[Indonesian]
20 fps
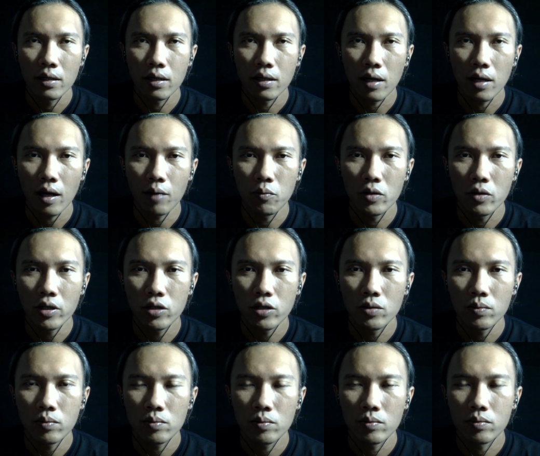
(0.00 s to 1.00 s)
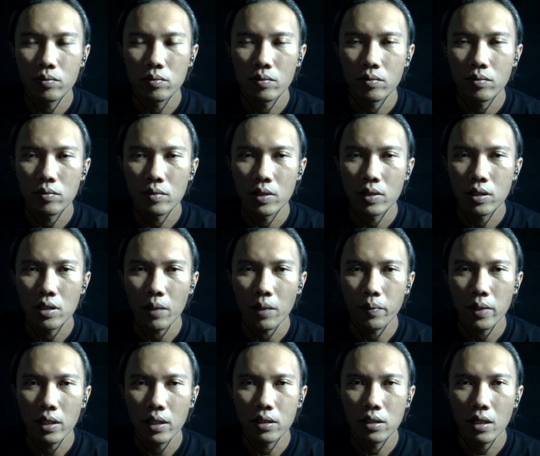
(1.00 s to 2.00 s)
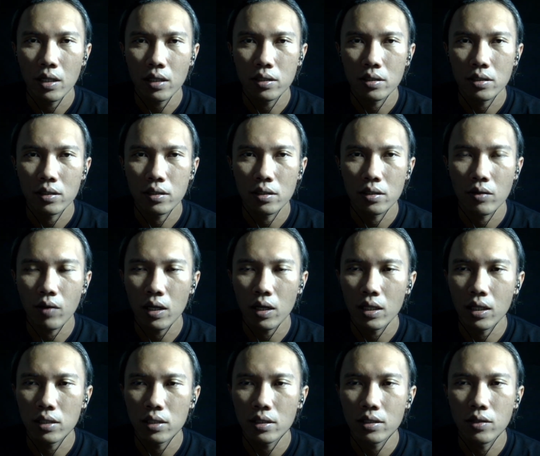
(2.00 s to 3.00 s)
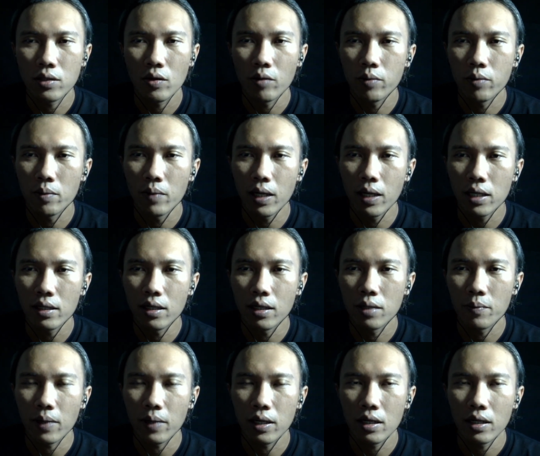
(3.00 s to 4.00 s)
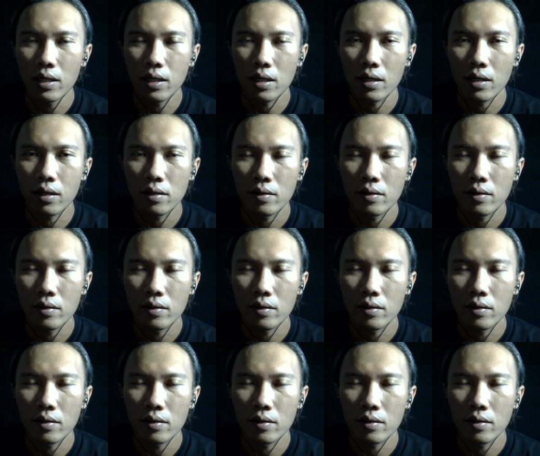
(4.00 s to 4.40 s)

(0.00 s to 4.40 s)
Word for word: aluminium tapi yang jelas kualitasnya jauh lebih baik daripada yang